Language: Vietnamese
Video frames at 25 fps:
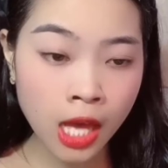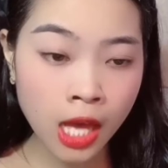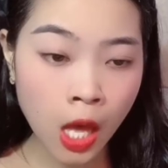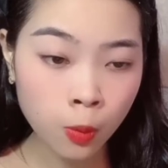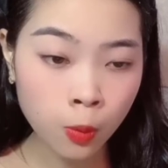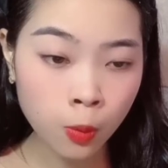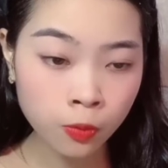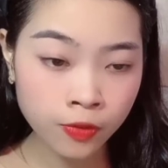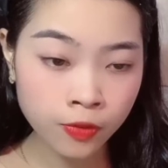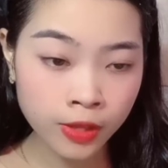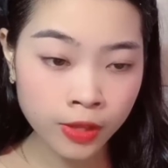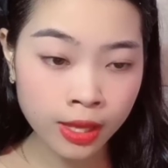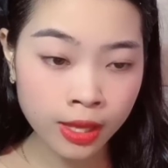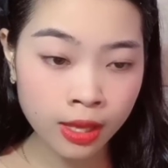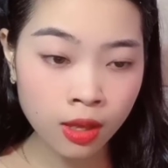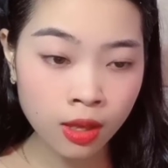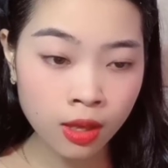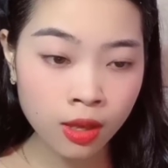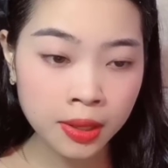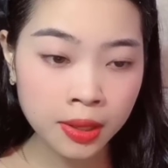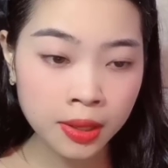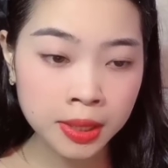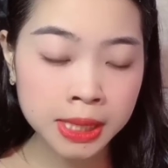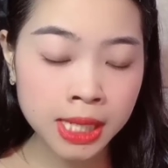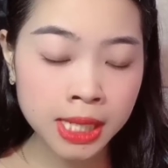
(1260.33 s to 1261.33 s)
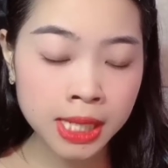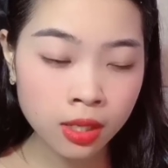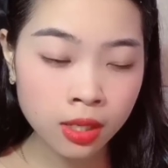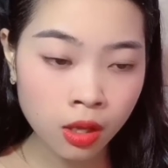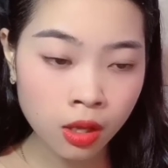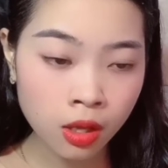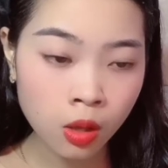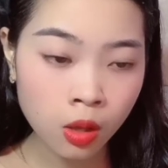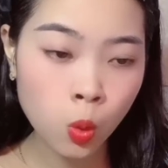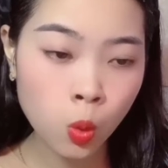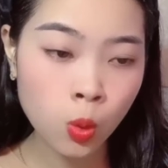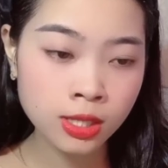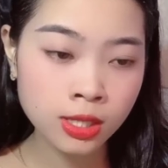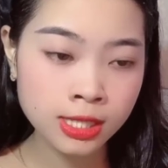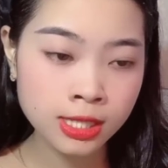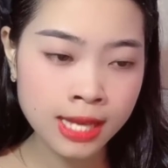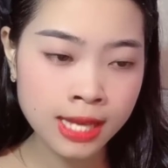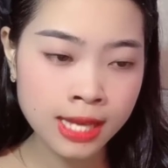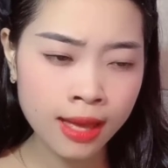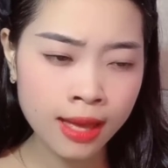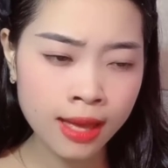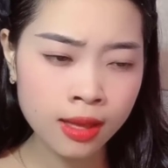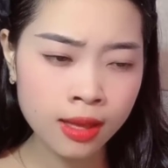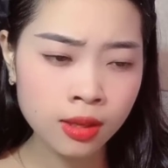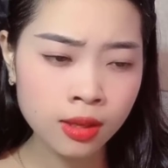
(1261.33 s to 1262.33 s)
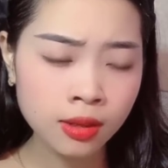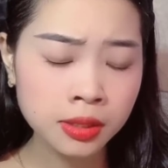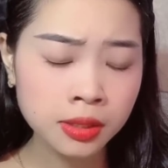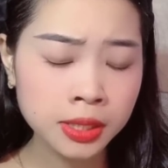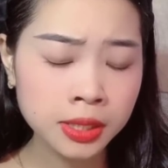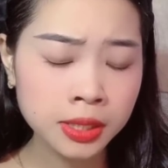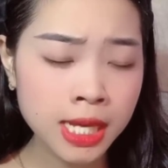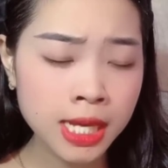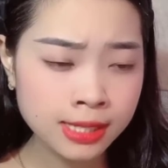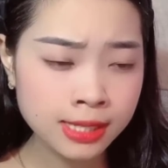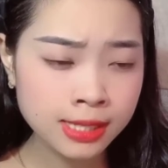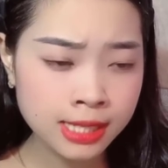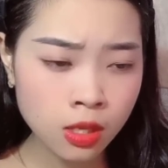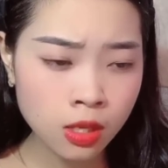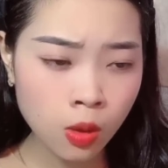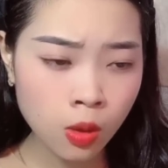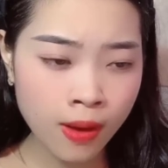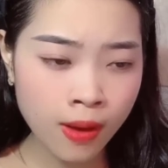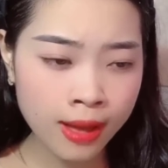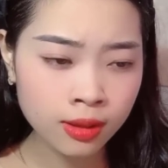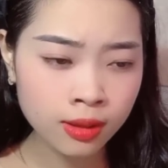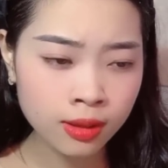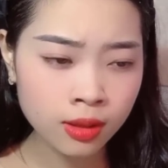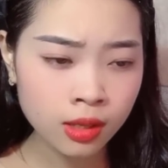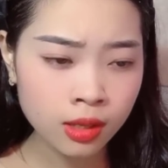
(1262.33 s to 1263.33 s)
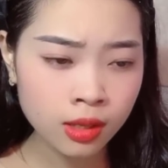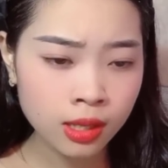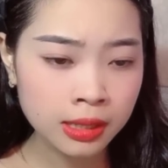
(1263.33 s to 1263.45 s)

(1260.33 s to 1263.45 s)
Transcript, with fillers: học phí, tiền nợ của cha, tiền sinh hoạt,